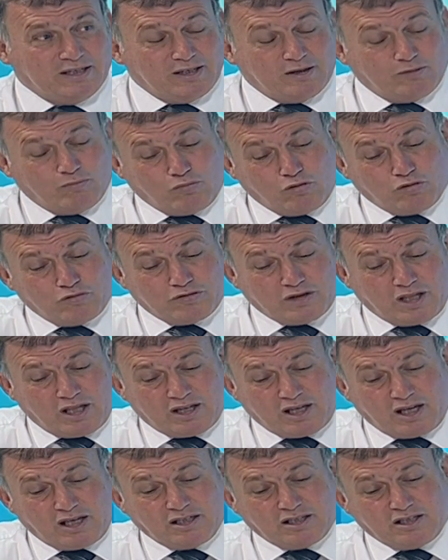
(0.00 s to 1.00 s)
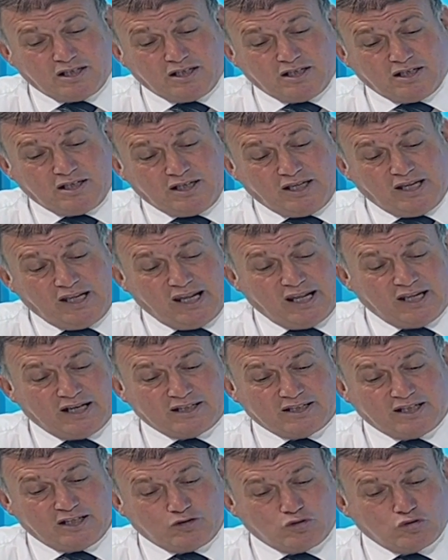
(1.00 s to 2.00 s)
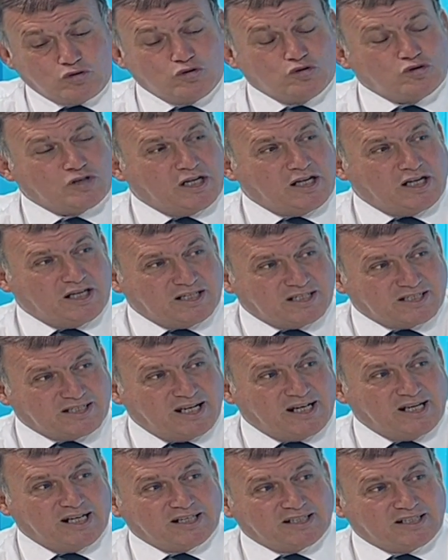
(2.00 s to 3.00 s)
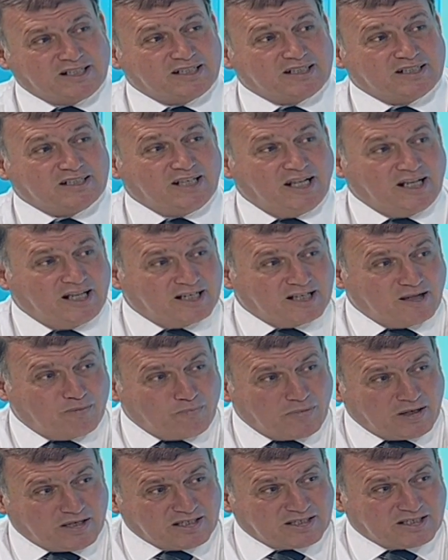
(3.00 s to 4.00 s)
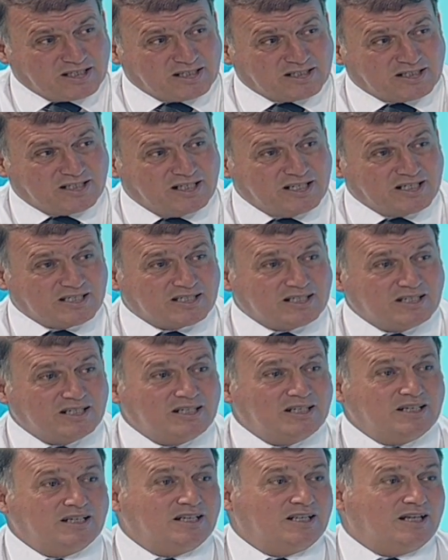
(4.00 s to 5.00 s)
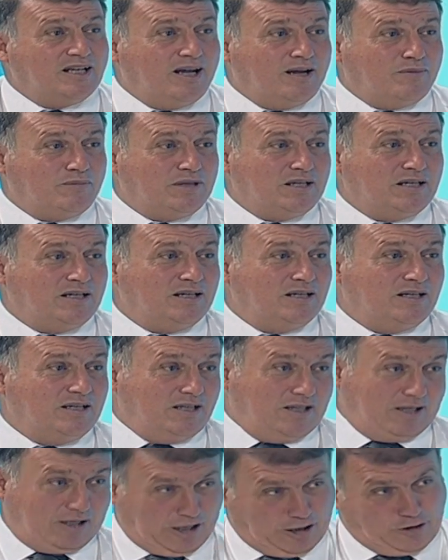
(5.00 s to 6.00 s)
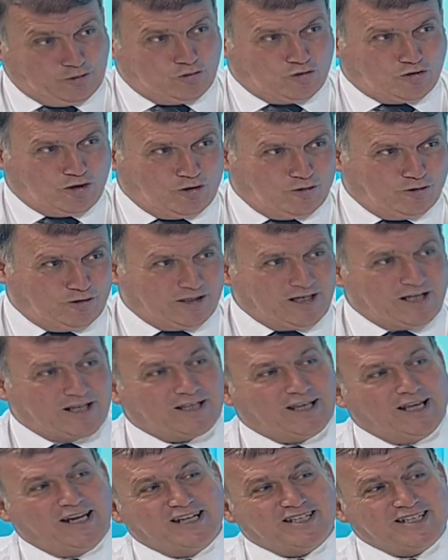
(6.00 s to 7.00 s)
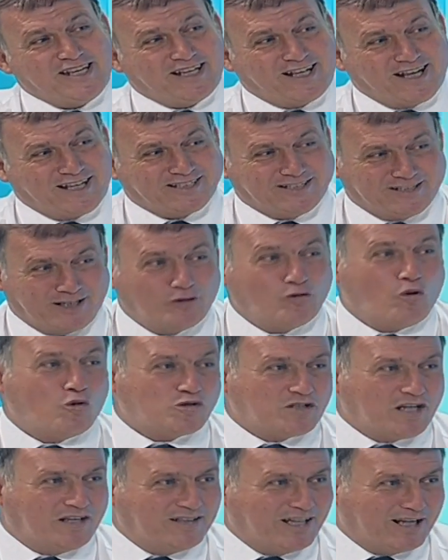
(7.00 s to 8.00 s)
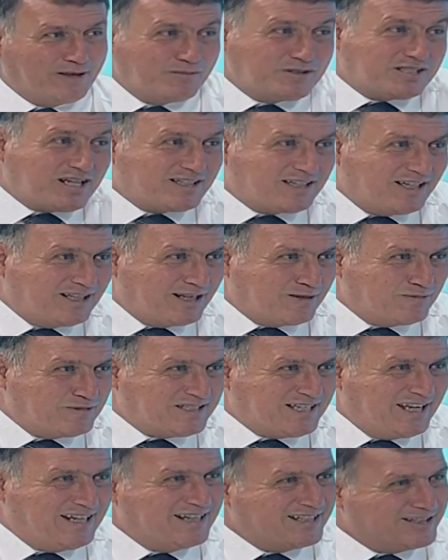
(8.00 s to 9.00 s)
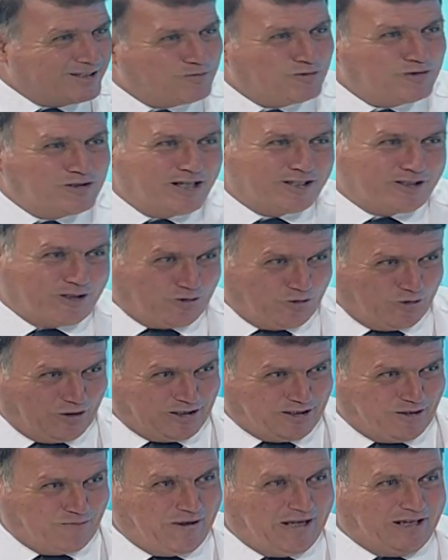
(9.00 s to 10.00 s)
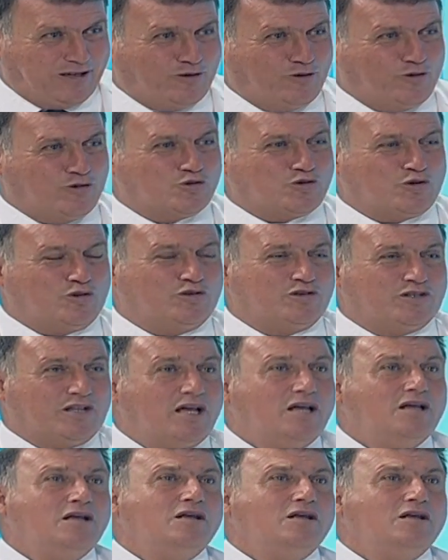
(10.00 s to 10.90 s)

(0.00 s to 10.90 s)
Bundan ayrı ileride düşünceleriniz nelerdir? Neler yapmak istersiniz? Ama yani güzel olarak gelecek aslında noksanlarımız, hatalarımız elbette bunları da soracağım yani günün sonunda.